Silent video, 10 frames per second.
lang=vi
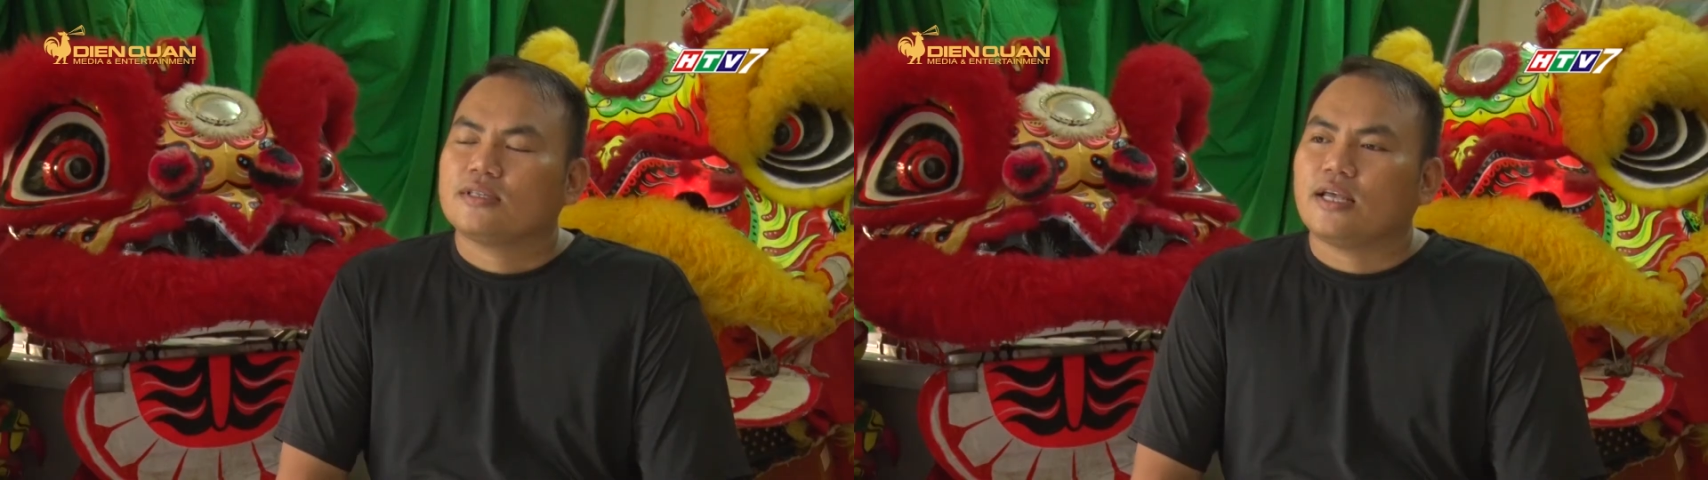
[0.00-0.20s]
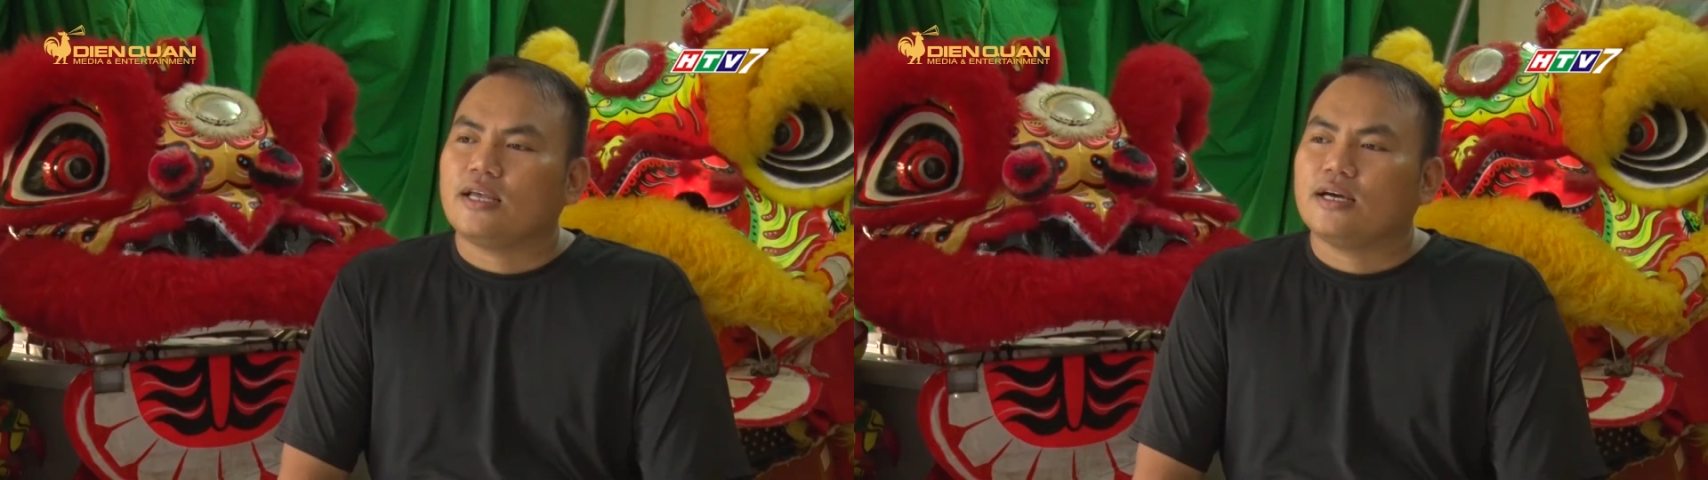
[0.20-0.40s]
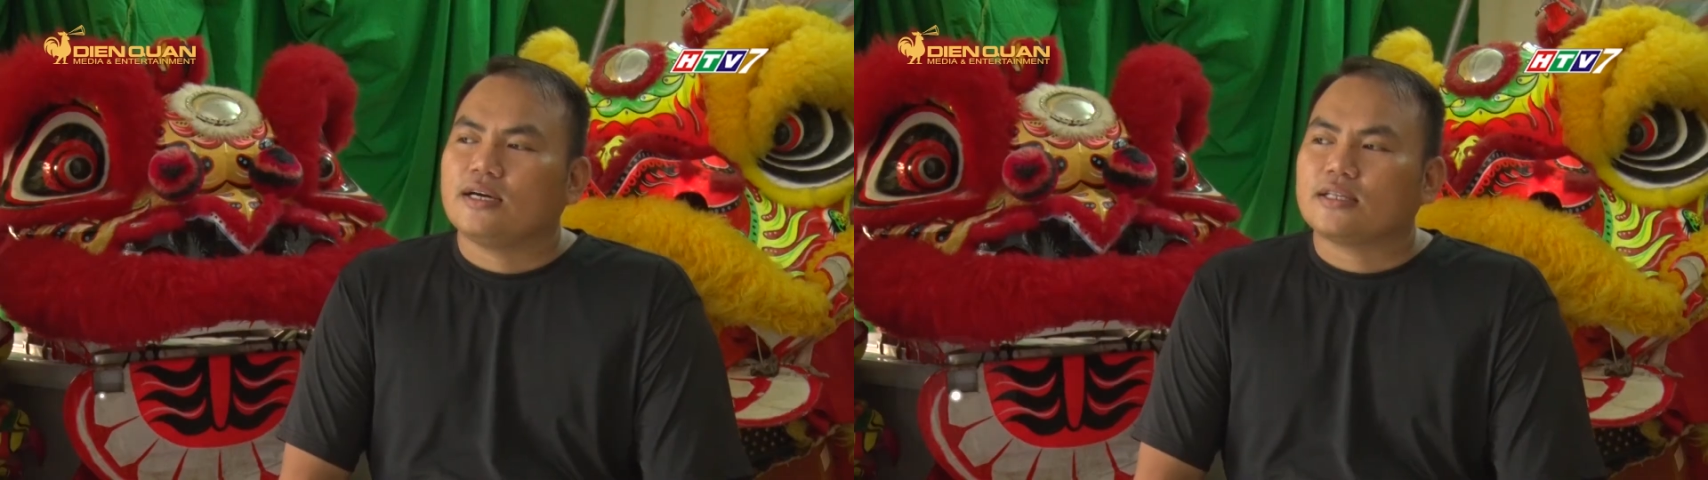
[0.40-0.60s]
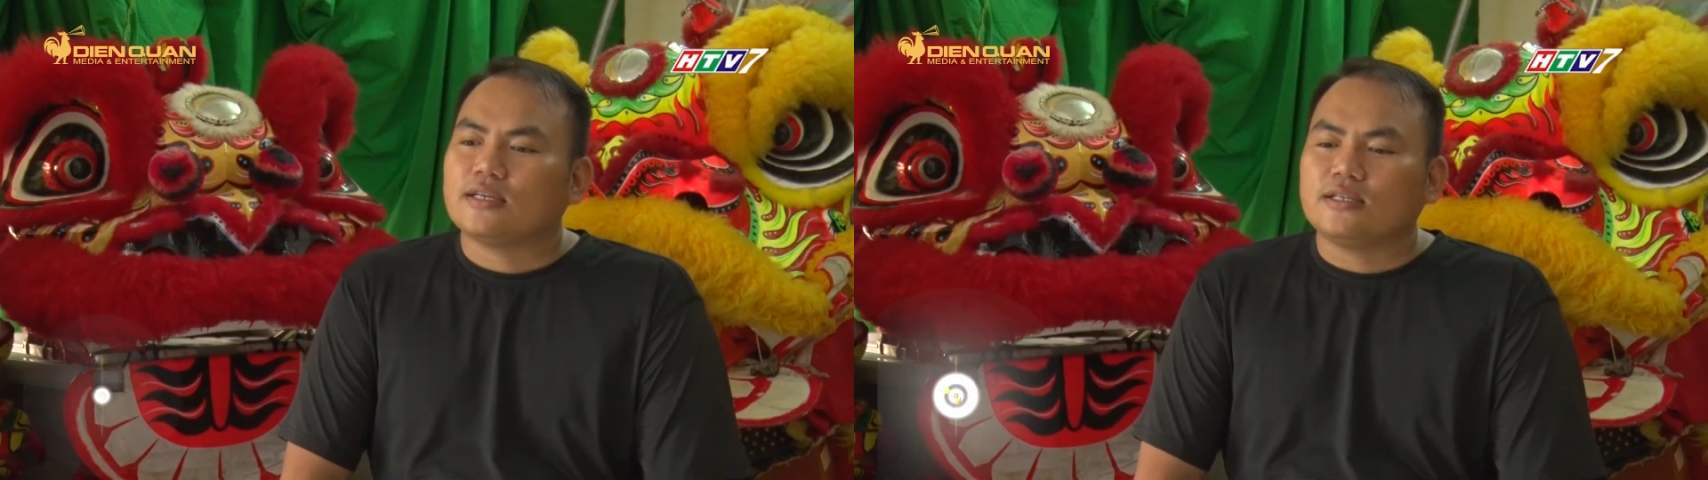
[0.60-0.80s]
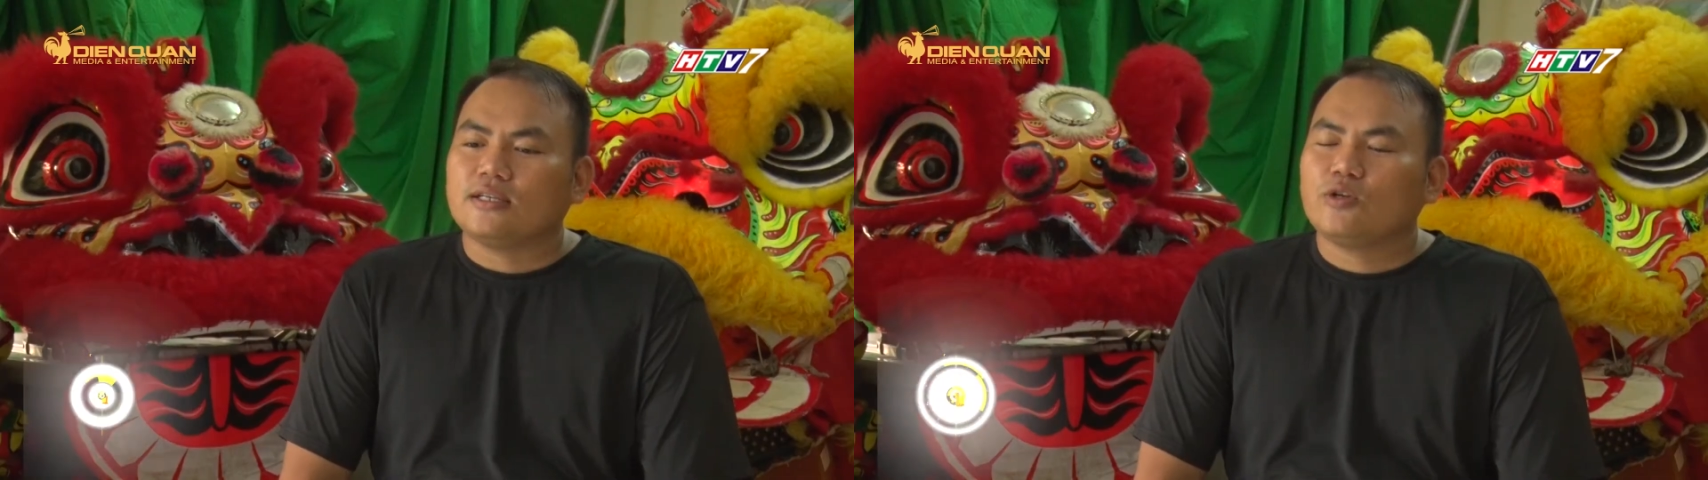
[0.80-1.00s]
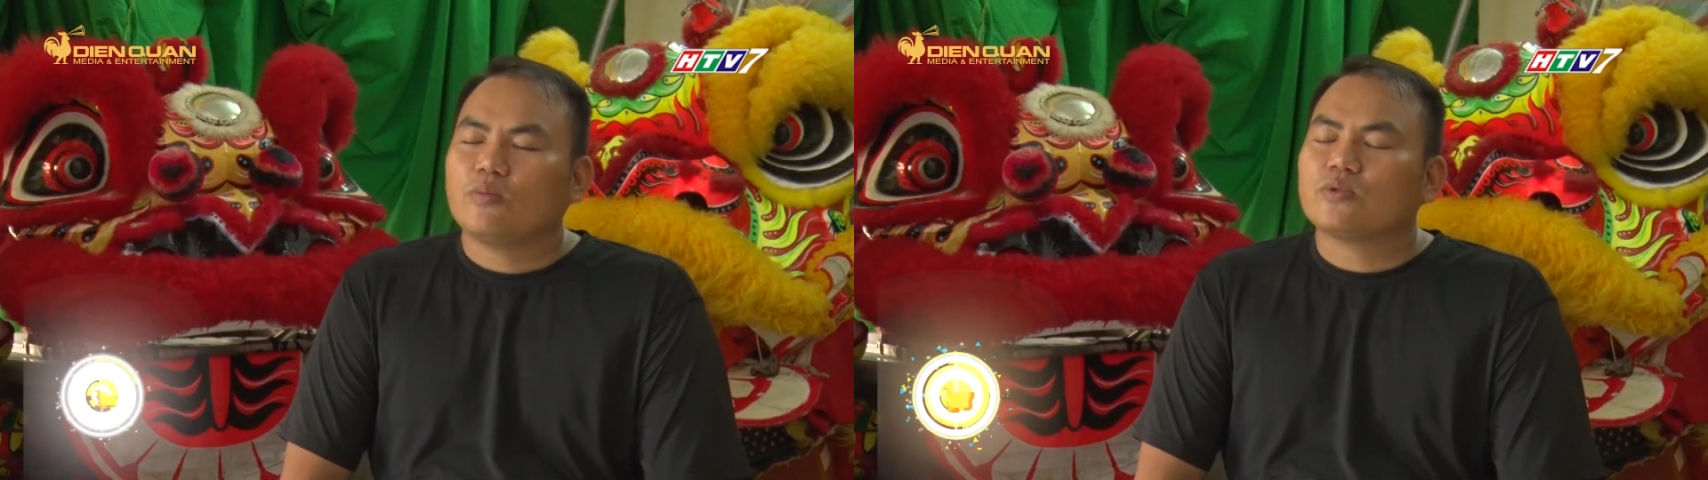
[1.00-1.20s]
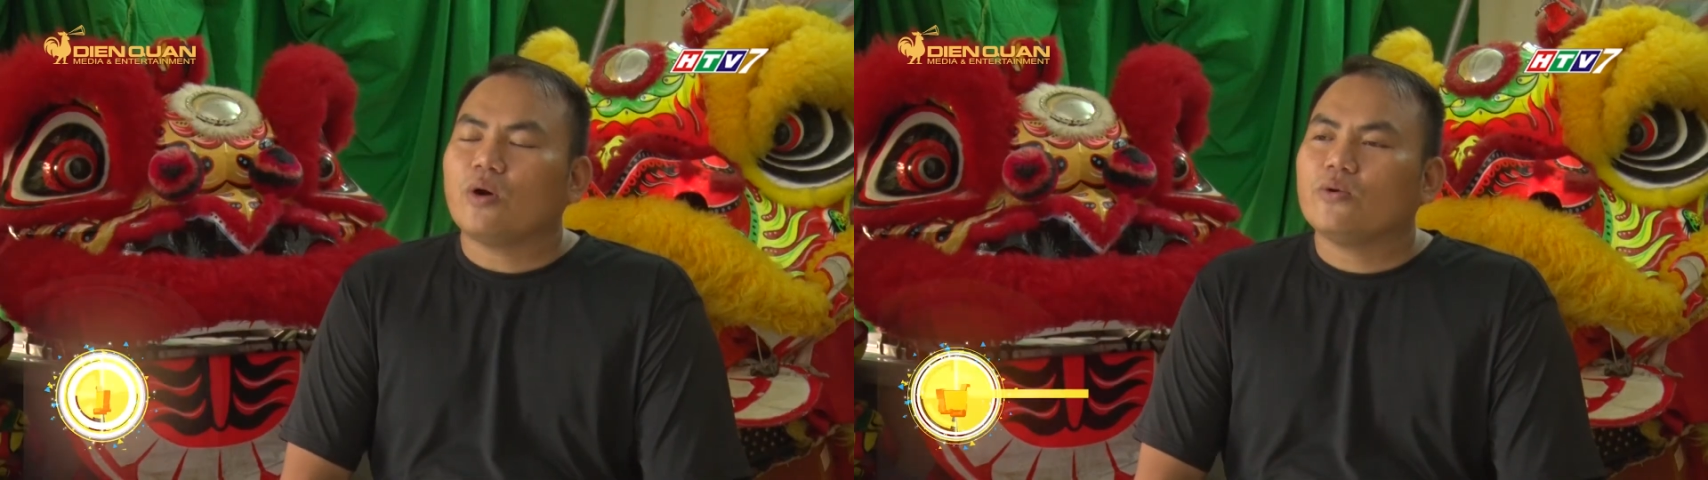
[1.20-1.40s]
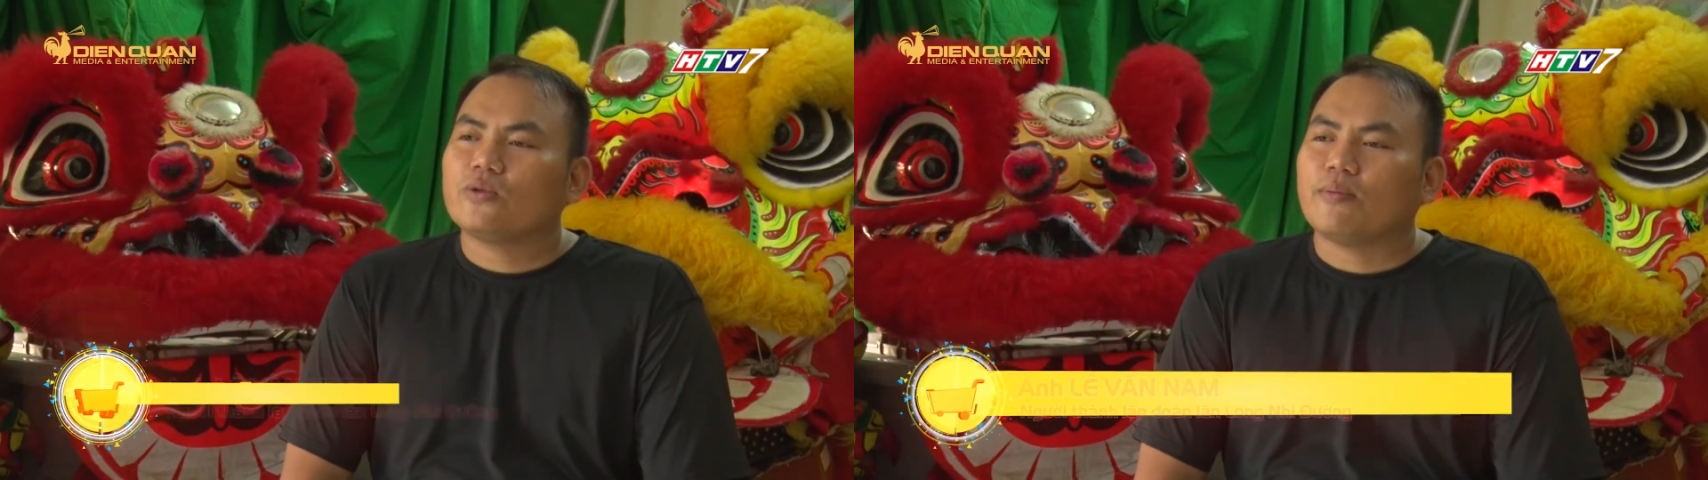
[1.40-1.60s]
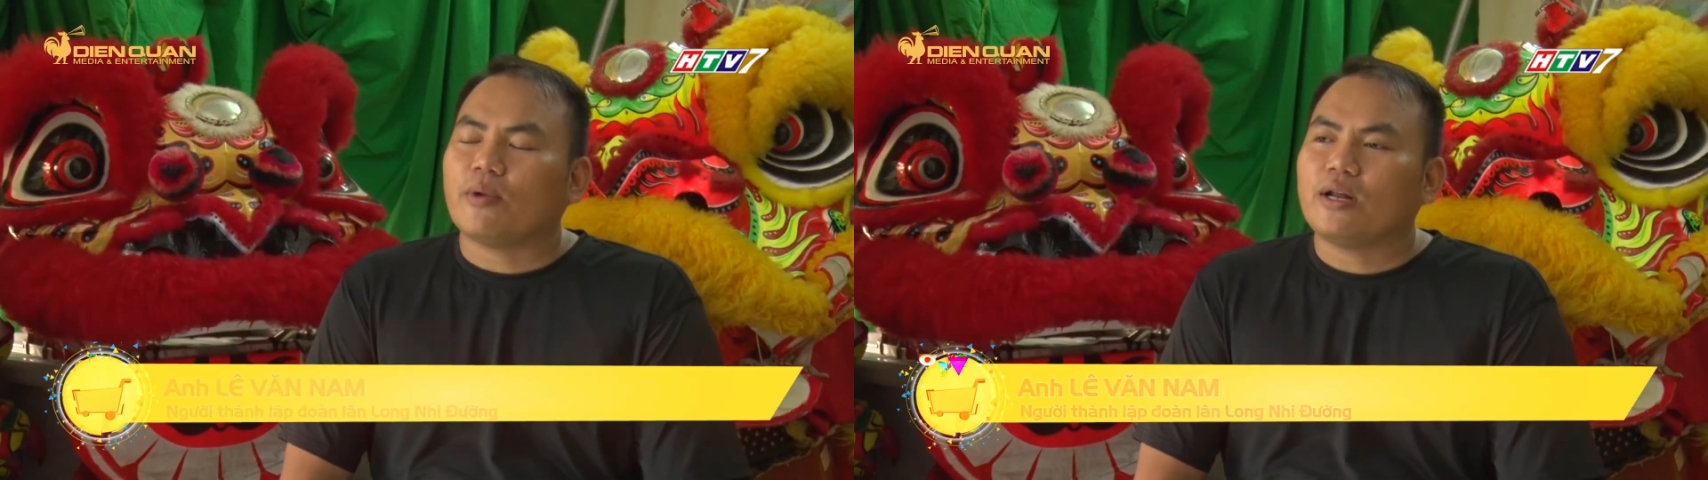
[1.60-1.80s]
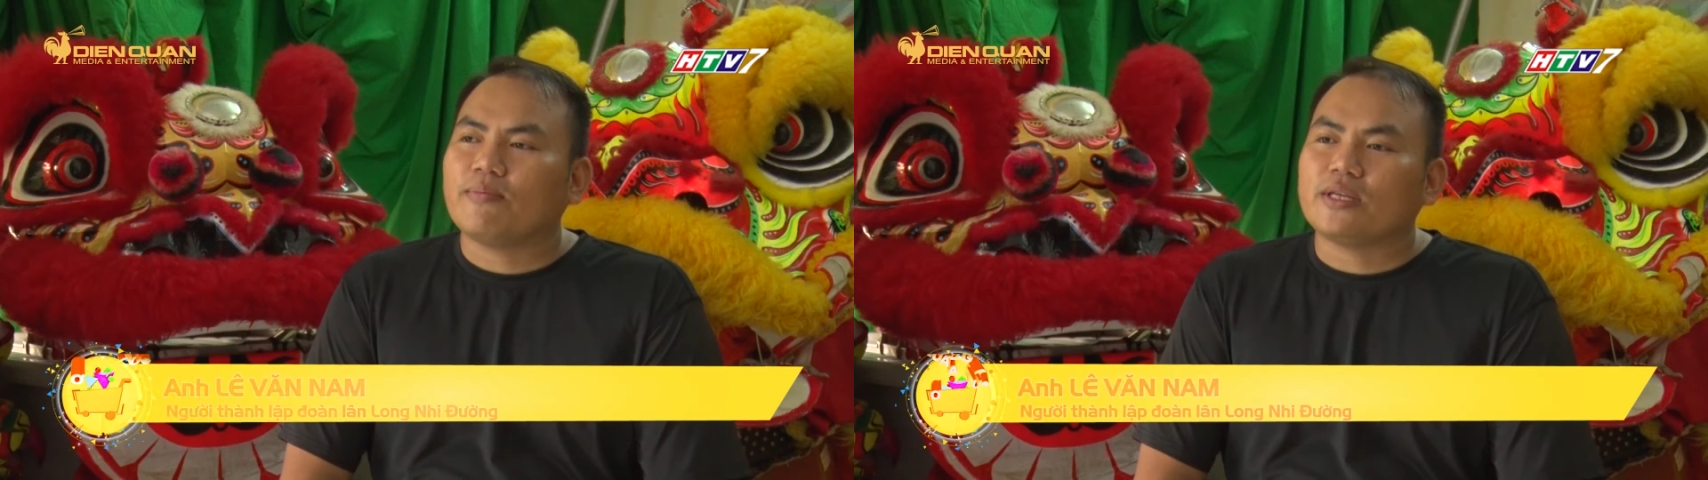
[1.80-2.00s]
thì ờ, thường như trung thu thì
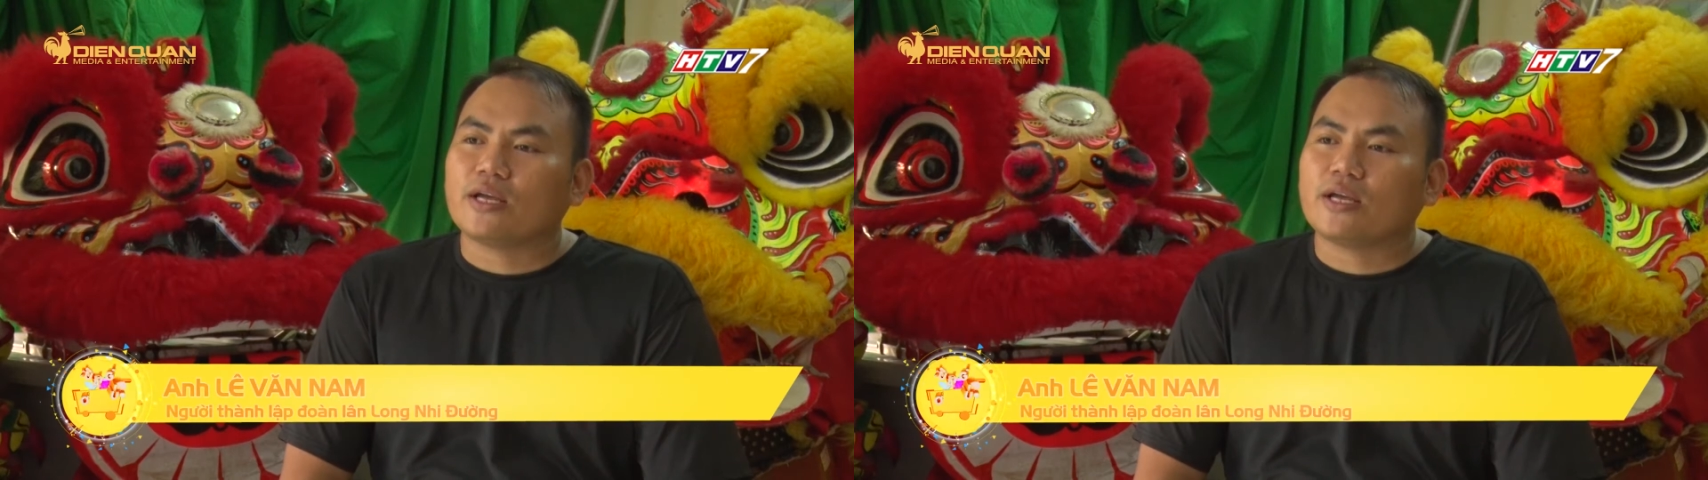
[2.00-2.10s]
mỗi năm thì